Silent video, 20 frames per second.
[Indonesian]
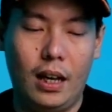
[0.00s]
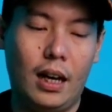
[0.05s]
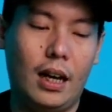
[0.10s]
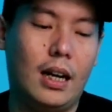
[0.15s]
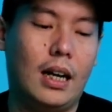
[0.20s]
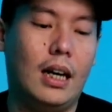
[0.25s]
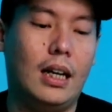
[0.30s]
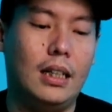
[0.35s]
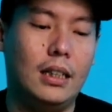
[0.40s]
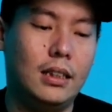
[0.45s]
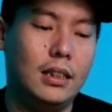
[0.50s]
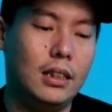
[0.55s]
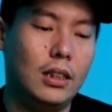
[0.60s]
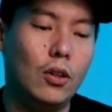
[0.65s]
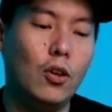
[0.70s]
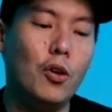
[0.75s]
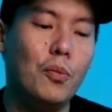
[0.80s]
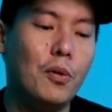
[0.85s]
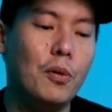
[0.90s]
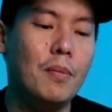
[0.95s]
Ya, nah di
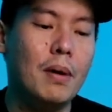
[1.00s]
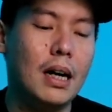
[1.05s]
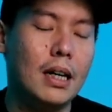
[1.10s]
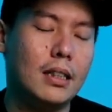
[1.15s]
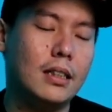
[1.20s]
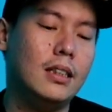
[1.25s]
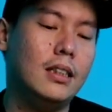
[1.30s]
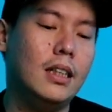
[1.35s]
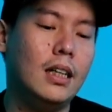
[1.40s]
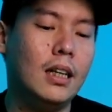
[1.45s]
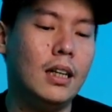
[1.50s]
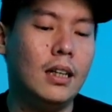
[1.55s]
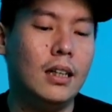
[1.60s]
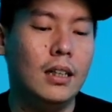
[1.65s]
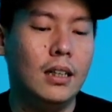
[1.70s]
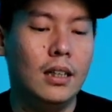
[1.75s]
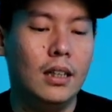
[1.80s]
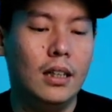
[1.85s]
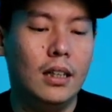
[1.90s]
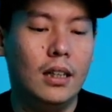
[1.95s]
sini gue mau bahasnya
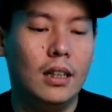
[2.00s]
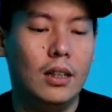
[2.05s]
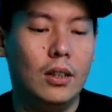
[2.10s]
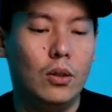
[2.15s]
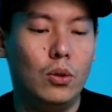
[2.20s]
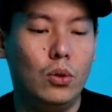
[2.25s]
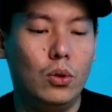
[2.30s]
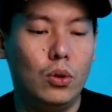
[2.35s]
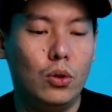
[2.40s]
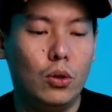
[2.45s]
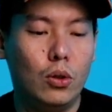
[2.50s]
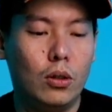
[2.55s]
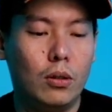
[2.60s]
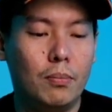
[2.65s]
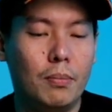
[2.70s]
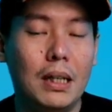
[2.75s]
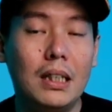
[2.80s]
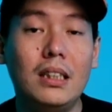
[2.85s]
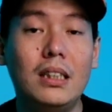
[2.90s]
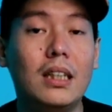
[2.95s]

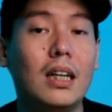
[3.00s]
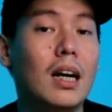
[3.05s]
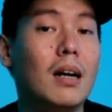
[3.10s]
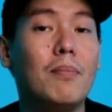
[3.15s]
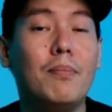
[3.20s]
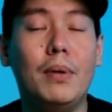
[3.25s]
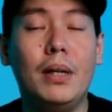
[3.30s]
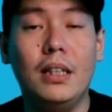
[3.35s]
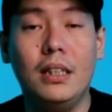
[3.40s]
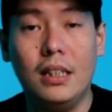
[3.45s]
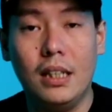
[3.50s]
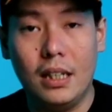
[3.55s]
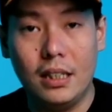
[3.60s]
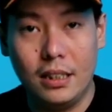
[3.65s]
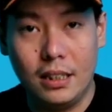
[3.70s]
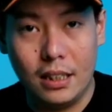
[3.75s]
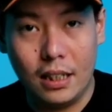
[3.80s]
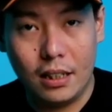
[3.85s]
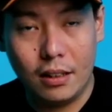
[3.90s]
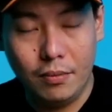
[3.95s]
untuk basic cuppingnya
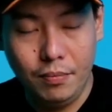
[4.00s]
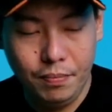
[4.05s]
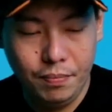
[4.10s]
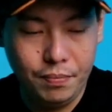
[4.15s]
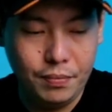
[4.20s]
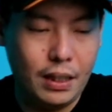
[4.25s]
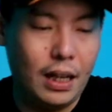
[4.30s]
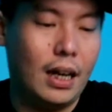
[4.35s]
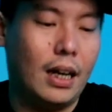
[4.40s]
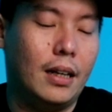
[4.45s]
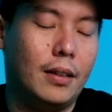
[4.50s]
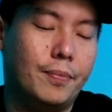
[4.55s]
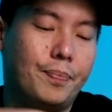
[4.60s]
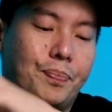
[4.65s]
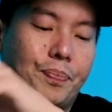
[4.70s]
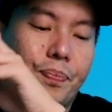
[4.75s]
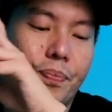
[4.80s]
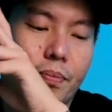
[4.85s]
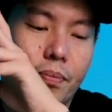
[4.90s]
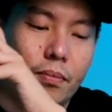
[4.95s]
aja. Nah,
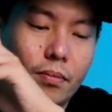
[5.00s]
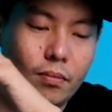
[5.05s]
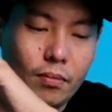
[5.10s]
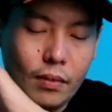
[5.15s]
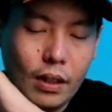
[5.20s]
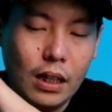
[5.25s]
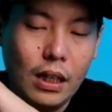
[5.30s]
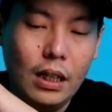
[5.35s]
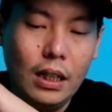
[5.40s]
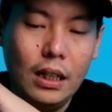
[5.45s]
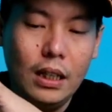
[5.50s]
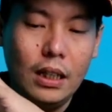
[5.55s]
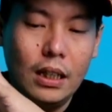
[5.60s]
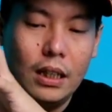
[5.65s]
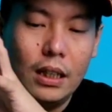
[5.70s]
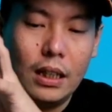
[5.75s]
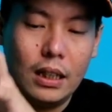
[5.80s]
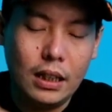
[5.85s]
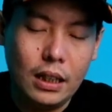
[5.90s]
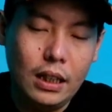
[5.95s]

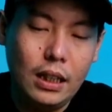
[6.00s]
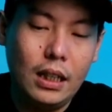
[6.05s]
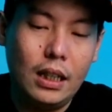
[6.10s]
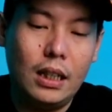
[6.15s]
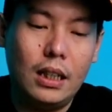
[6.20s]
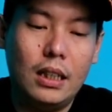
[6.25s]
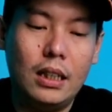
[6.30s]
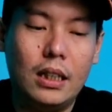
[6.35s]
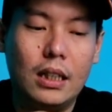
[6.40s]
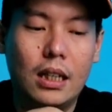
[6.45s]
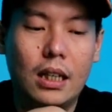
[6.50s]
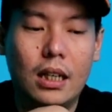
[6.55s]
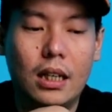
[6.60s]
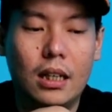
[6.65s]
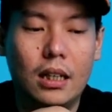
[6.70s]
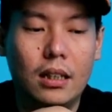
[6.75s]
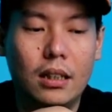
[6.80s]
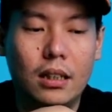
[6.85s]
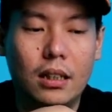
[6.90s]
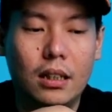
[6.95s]
ketika
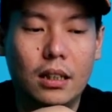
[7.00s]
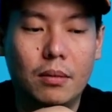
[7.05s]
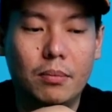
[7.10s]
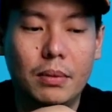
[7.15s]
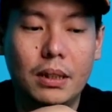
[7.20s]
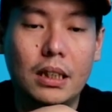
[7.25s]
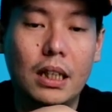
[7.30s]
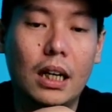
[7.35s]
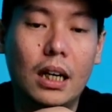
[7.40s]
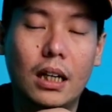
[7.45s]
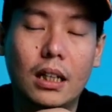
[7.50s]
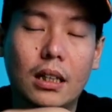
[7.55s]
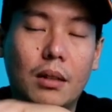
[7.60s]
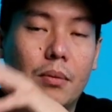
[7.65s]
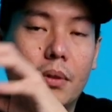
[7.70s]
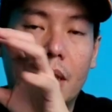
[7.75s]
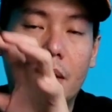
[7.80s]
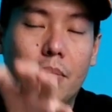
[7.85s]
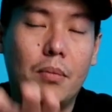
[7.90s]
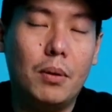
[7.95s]
kita eh,
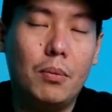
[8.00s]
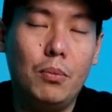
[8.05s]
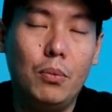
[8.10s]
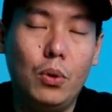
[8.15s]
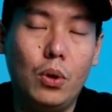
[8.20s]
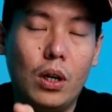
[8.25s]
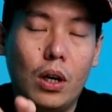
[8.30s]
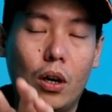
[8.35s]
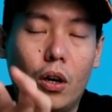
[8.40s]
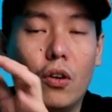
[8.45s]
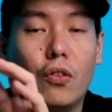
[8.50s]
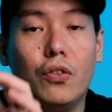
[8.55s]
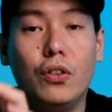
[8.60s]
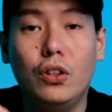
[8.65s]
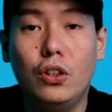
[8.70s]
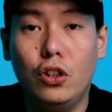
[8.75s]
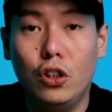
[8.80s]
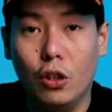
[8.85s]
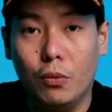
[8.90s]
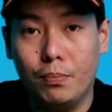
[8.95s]
misalkan teman-teman buka
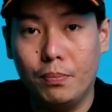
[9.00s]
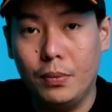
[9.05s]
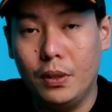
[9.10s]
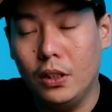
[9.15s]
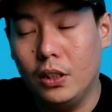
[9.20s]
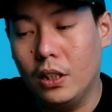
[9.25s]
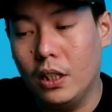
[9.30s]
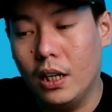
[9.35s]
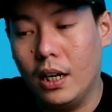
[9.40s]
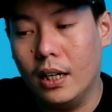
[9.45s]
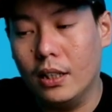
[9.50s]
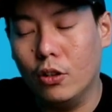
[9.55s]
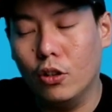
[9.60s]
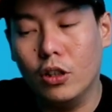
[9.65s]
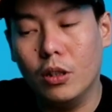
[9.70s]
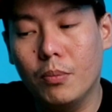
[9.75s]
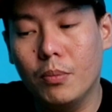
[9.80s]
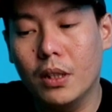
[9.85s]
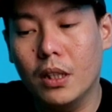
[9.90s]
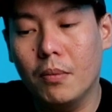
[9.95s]
coffee shop gitu
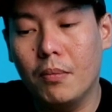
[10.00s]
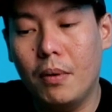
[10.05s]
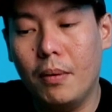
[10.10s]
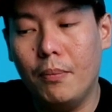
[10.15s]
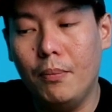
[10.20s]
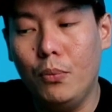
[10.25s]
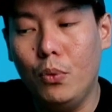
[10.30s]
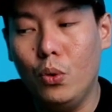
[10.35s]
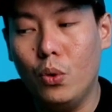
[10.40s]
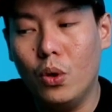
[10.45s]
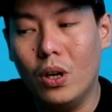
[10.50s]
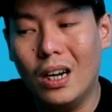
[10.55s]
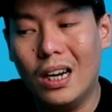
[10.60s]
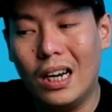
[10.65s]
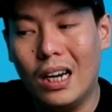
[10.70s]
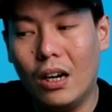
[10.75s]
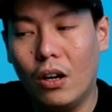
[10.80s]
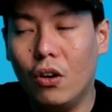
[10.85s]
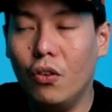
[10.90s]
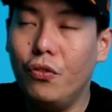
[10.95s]
atau teman-teman
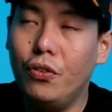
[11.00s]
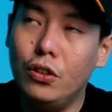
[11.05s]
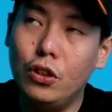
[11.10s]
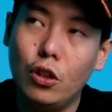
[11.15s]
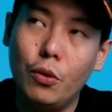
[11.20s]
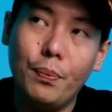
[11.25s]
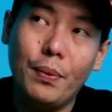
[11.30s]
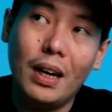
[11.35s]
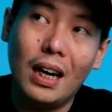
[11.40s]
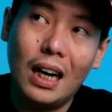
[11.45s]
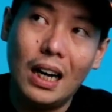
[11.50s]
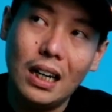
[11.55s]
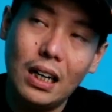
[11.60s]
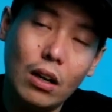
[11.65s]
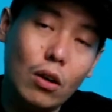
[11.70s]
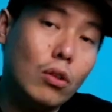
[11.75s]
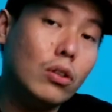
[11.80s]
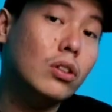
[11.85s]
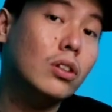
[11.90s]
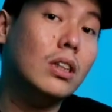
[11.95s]
buka coffee shop yang
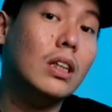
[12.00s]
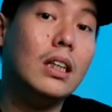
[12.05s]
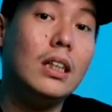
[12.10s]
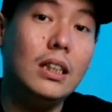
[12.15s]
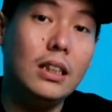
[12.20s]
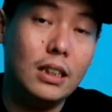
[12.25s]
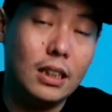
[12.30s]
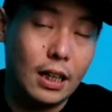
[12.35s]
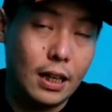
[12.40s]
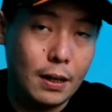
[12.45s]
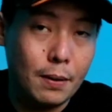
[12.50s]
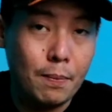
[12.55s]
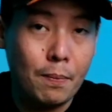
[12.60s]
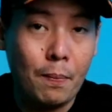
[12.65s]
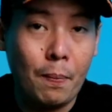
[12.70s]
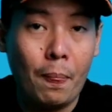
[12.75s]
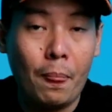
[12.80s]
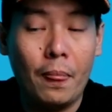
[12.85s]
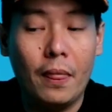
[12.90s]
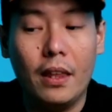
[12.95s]
ada roasterinya
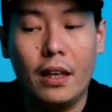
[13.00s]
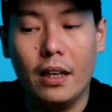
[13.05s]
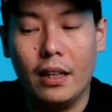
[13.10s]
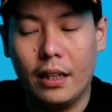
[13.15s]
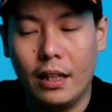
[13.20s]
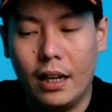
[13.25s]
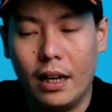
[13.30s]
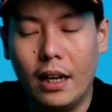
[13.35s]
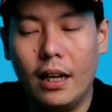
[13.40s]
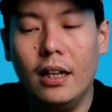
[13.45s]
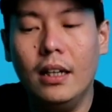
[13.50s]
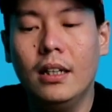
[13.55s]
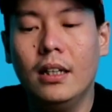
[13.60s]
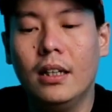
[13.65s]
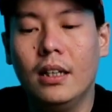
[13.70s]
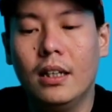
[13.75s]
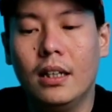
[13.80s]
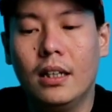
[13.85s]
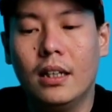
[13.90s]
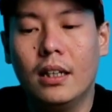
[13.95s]
gitu ya
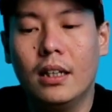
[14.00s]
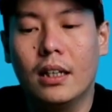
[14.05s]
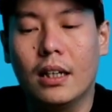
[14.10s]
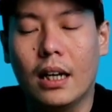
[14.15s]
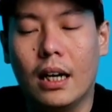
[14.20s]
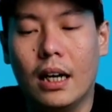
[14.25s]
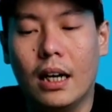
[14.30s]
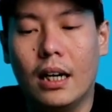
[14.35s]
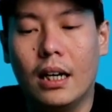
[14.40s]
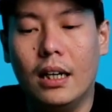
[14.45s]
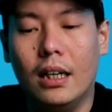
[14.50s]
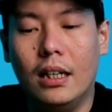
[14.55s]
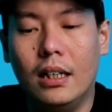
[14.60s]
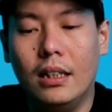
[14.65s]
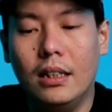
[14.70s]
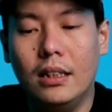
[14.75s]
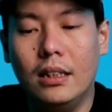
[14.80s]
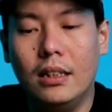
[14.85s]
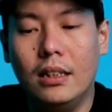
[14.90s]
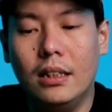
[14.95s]
nah
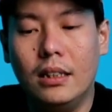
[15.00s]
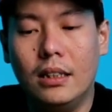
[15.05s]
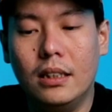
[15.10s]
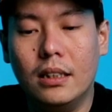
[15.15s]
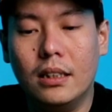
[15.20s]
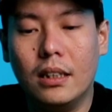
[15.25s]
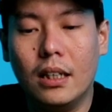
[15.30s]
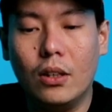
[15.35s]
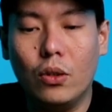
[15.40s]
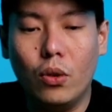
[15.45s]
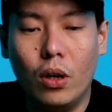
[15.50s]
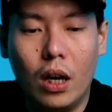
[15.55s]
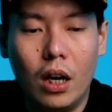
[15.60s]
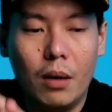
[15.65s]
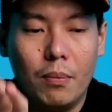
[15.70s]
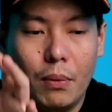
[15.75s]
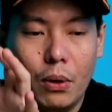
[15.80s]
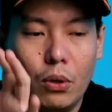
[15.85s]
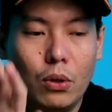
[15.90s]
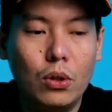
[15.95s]
eh, satu
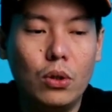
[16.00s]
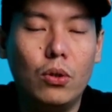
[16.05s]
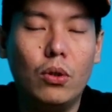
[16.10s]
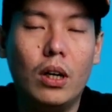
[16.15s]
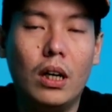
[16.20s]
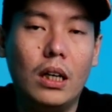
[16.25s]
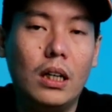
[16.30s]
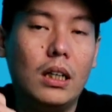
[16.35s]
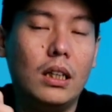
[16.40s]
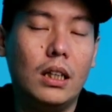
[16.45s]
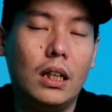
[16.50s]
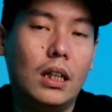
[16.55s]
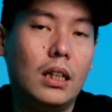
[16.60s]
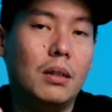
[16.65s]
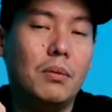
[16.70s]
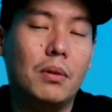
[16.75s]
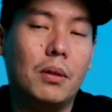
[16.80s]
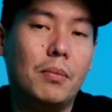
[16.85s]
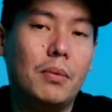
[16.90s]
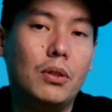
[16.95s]
hal yang menguntungkan
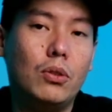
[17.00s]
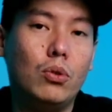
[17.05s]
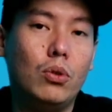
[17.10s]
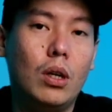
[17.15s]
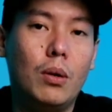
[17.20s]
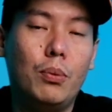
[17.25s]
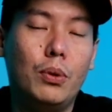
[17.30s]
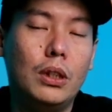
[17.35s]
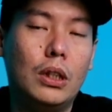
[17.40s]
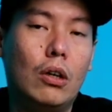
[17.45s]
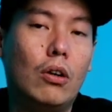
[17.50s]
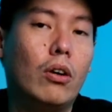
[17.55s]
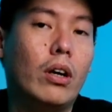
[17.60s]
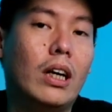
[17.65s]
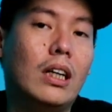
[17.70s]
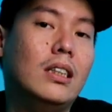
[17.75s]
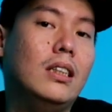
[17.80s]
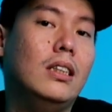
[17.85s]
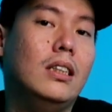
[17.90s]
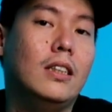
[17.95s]
ketika teman-teman sudah punya
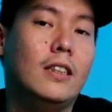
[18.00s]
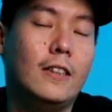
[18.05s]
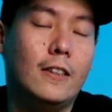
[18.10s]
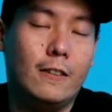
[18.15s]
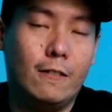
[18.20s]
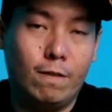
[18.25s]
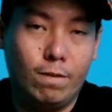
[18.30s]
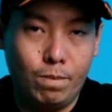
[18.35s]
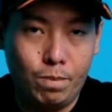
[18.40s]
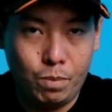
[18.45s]
koneksi